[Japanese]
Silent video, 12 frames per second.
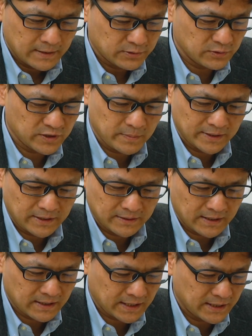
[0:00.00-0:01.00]
続いてまた
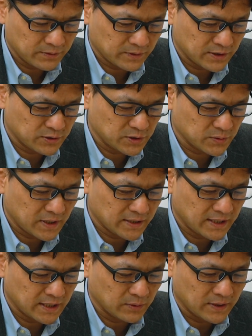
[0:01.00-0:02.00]
長いので、水素
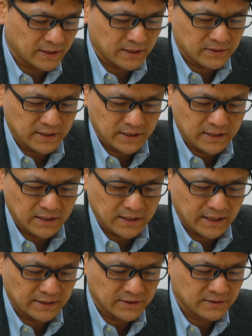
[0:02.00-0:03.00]
関係のあれですね、委員
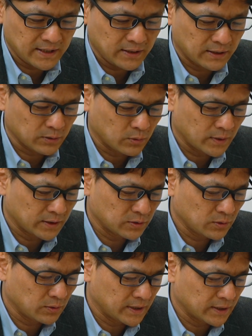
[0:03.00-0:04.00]
会ですね、えっと、保安
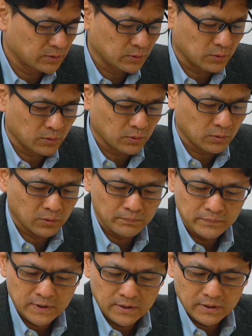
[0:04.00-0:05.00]
と、えっと、
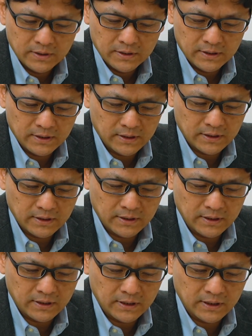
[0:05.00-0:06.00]

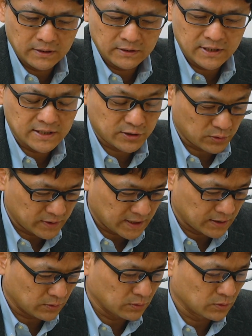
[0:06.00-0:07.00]
えー、政策小委員
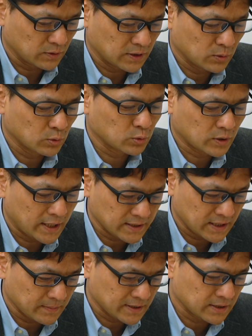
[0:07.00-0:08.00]
会の方の合同会議
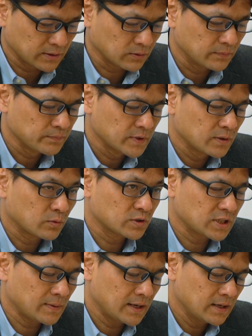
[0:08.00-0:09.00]
になりますけど、こ
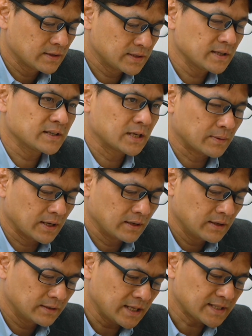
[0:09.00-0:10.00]
ちらは前回
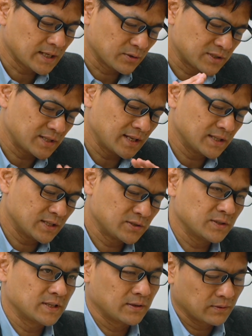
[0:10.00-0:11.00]
は ネサ の支援に
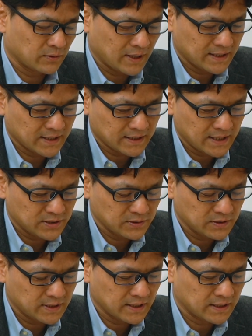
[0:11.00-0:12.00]
ついての、このあり方につ
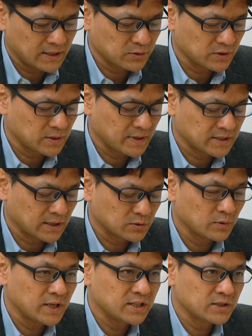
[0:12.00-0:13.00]
いて検討してましたけど、
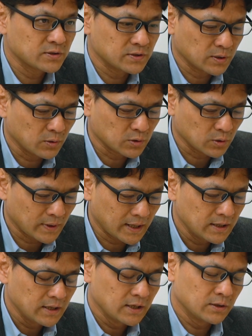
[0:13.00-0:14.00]
それについて今度
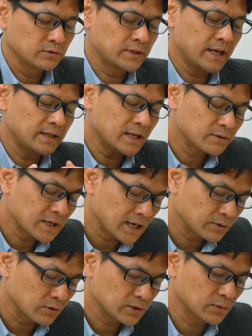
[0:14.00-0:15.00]
は受け入れる
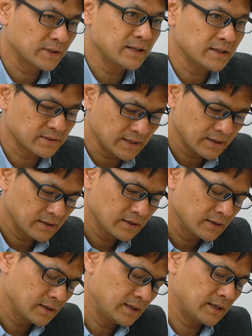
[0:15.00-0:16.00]
側の拠点ですね。
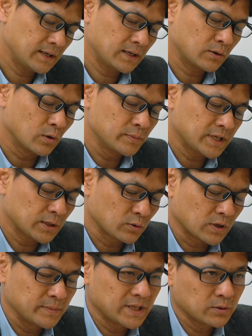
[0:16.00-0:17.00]
えー、コンビナート
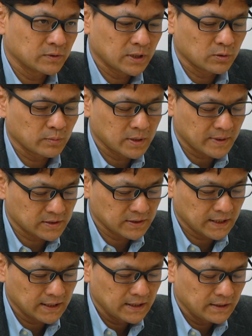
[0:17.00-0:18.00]
とか港になると思います
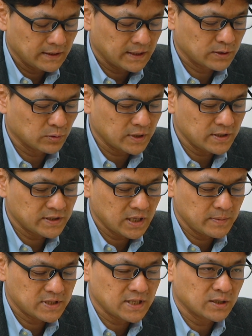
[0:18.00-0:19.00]
が、えー、拠点
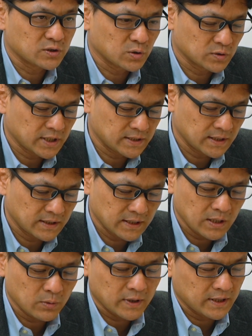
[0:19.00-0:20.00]
整備支援の詳細設
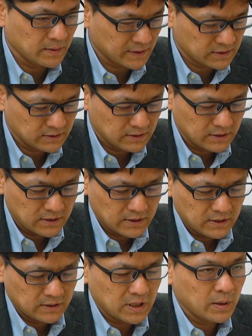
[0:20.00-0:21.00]
計が行われています。
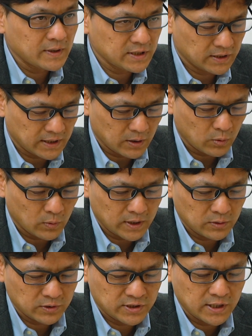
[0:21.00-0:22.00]
で、合わせて保安
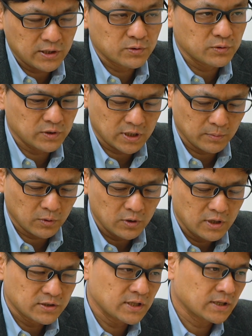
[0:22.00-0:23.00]
の規制について
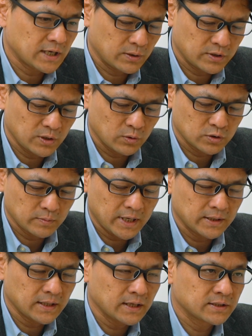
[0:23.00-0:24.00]
も前回の議論を踏ま
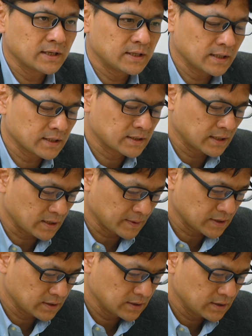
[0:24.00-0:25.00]
えた整理がなされていま
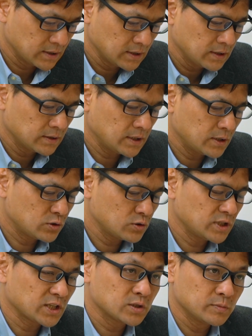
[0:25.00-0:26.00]
す。で、じゅう
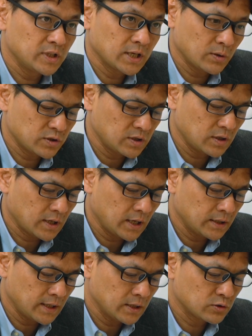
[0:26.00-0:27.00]
にがつむいかの審議
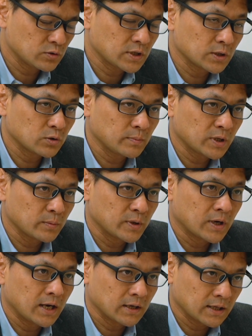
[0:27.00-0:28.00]
会で中間取りまとめ
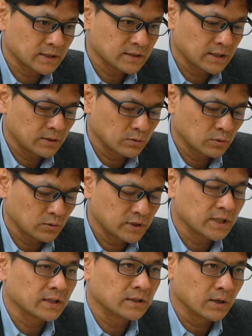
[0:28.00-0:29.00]
の案が出されることに
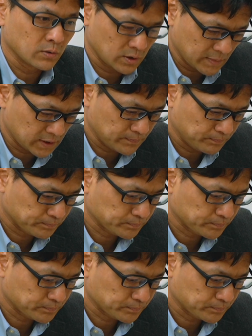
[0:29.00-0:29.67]
なっております。